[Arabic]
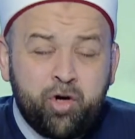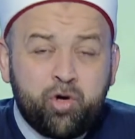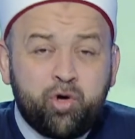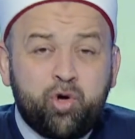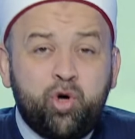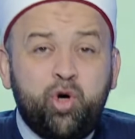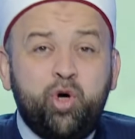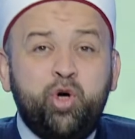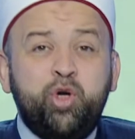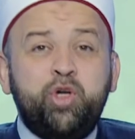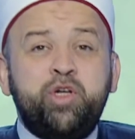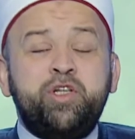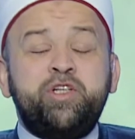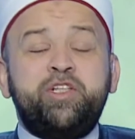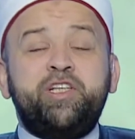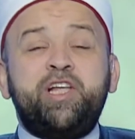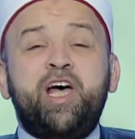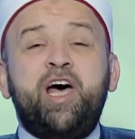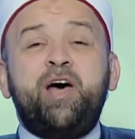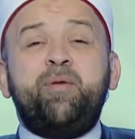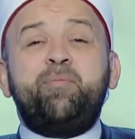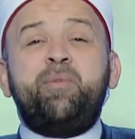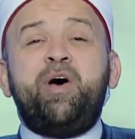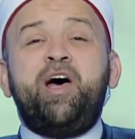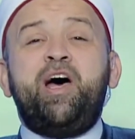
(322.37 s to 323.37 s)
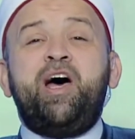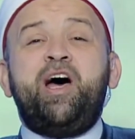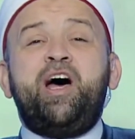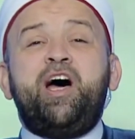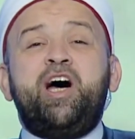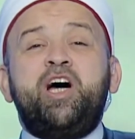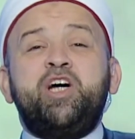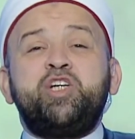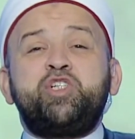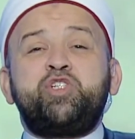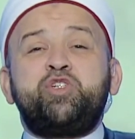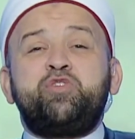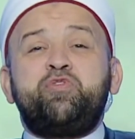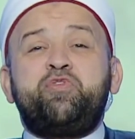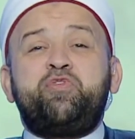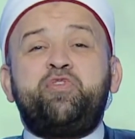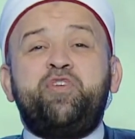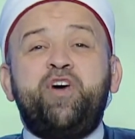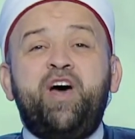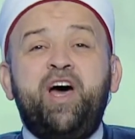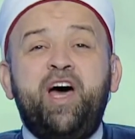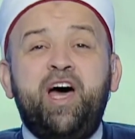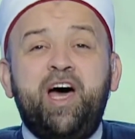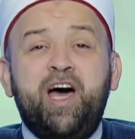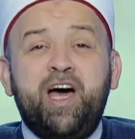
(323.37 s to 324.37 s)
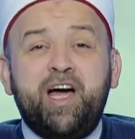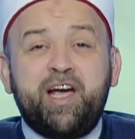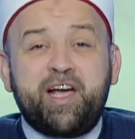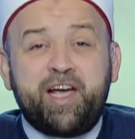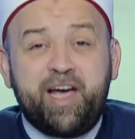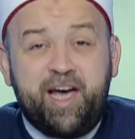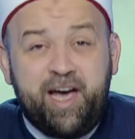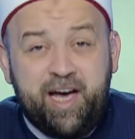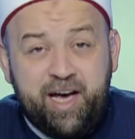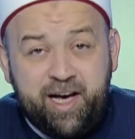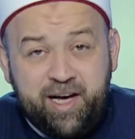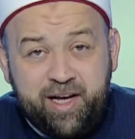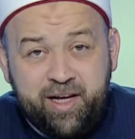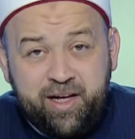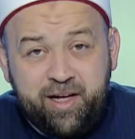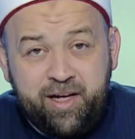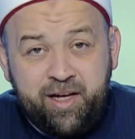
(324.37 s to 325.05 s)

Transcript: كنت ما أجفاك